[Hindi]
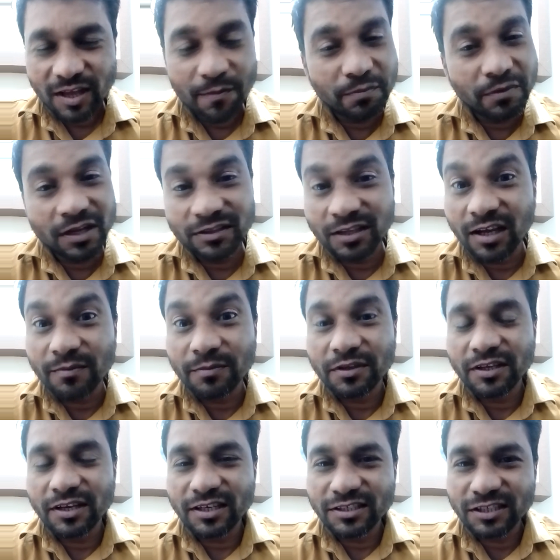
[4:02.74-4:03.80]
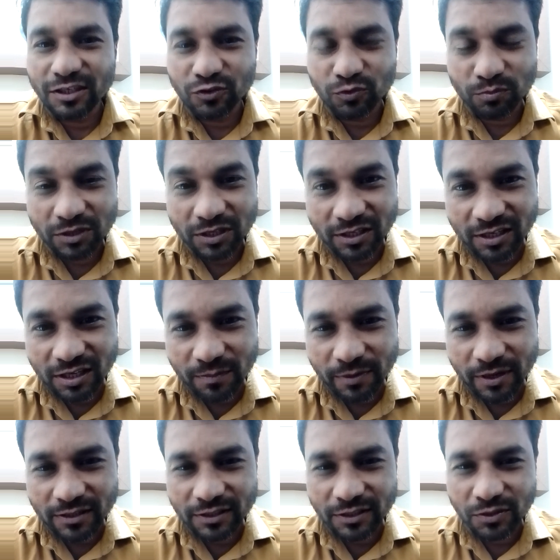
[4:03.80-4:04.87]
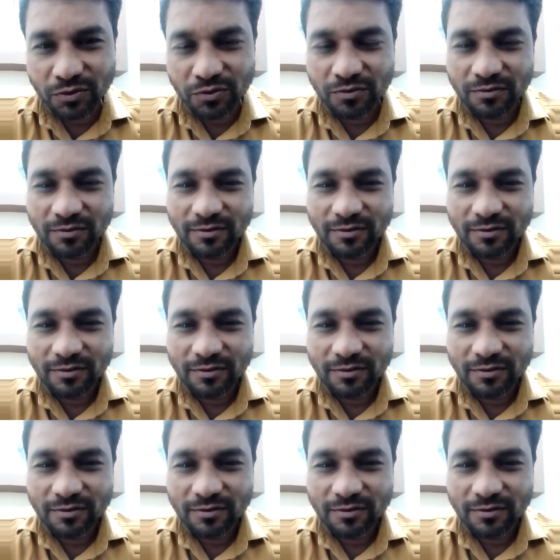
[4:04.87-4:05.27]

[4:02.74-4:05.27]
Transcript: अपना धर्म की रक्षा तुम नहीं कर पाते हो